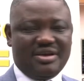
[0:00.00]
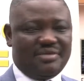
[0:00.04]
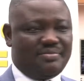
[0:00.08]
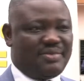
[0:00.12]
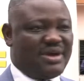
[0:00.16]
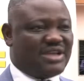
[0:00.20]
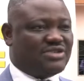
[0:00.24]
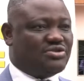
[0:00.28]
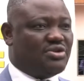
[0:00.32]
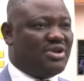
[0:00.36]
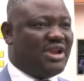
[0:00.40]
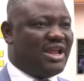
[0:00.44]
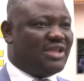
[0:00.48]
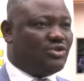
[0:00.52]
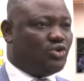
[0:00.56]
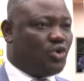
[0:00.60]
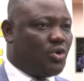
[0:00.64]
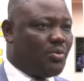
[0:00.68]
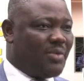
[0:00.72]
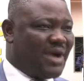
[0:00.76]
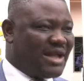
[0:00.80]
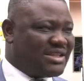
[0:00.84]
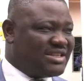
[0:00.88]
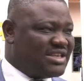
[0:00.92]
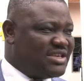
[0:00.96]
Parce que les
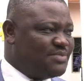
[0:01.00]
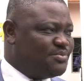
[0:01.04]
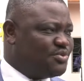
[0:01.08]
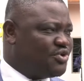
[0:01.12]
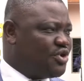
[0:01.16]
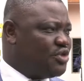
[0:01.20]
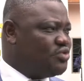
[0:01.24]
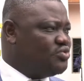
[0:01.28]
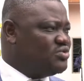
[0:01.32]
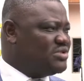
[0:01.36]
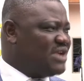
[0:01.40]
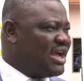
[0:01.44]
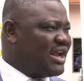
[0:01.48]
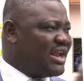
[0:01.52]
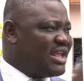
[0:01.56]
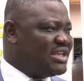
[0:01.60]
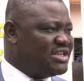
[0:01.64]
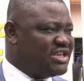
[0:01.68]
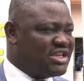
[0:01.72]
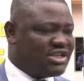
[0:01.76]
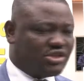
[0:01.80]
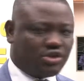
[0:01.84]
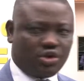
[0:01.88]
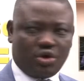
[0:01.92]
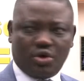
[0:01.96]
traumatismes que nous en
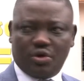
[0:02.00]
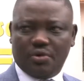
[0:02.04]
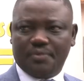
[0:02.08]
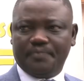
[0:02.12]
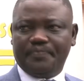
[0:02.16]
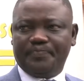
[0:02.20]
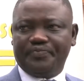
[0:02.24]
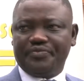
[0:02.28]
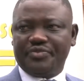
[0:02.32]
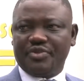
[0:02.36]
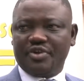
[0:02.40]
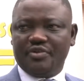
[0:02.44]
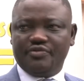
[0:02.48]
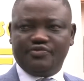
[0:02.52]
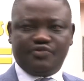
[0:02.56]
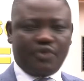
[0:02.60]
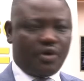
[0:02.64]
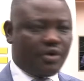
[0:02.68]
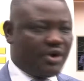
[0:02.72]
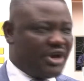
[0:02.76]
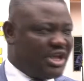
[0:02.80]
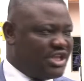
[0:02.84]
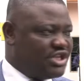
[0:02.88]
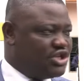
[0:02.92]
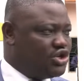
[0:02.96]
résistons
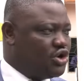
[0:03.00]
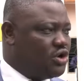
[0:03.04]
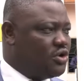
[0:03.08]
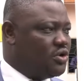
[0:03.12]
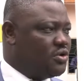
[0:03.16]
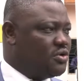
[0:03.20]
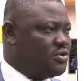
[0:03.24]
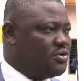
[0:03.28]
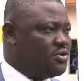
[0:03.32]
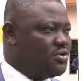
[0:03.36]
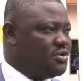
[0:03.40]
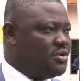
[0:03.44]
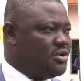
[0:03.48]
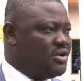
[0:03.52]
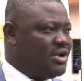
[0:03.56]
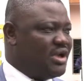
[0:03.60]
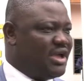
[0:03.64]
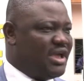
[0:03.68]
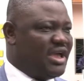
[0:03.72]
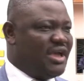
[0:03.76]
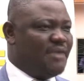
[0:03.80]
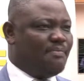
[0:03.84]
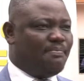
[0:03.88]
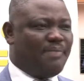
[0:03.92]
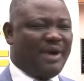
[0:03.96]
sont lésions
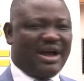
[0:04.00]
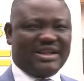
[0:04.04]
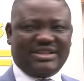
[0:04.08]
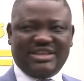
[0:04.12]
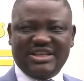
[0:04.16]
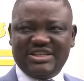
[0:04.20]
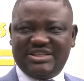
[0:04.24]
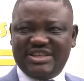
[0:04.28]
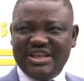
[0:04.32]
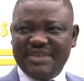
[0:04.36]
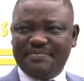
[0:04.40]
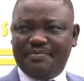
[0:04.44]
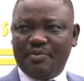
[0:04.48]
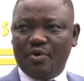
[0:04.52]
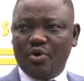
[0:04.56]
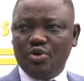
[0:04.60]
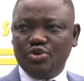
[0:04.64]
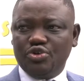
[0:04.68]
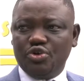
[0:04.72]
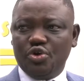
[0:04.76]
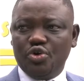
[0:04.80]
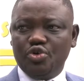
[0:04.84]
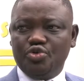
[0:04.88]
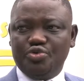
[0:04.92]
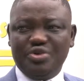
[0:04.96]
et participent
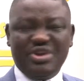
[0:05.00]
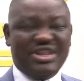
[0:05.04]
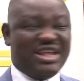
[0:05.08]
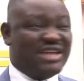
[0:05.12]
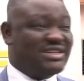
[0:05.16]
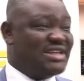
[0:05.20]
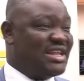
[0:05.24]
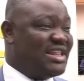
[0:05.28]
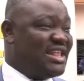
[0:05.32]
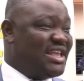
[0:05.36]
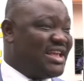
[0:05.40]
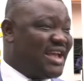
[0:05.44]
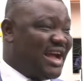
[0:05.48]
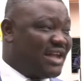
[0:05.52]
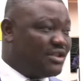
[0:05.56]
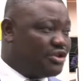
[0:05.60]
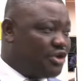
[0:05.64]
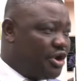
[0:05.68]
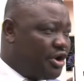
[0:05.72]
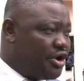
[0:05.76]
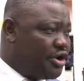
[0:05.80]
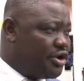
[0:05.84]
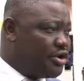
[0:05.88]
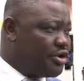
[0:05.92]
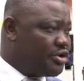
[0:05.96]
aujourd'hui des
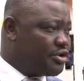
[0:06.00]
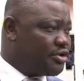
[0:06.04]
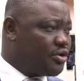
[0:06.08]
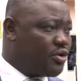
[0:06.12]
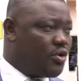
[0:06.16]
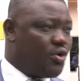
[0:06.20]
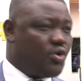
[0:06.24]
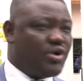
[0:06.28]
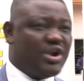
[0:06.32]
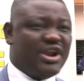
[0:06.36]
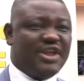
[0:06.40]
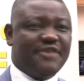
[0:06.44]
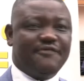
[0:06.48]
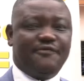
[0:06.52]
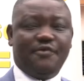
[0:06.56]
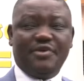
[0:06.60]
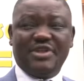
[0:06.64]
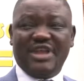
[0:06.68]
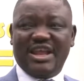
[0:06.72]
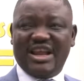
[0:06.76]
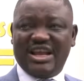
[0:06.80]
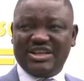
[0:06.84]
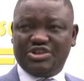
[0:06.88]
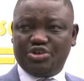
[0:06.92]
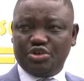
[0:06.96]
indicateurs qu'au niveau
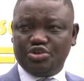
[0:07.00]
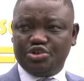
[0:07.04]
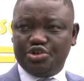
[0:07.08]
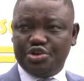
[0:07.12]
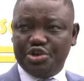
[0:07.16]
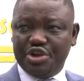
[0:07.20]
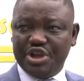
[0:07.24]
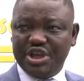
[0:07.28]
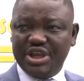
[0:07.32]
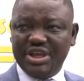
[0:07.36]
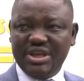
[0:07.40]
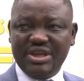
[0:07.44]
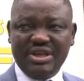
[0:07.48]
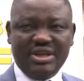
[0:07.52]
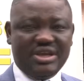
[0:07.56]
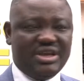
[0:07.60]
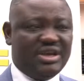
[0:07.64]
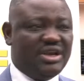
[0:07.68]
des Nations Unies,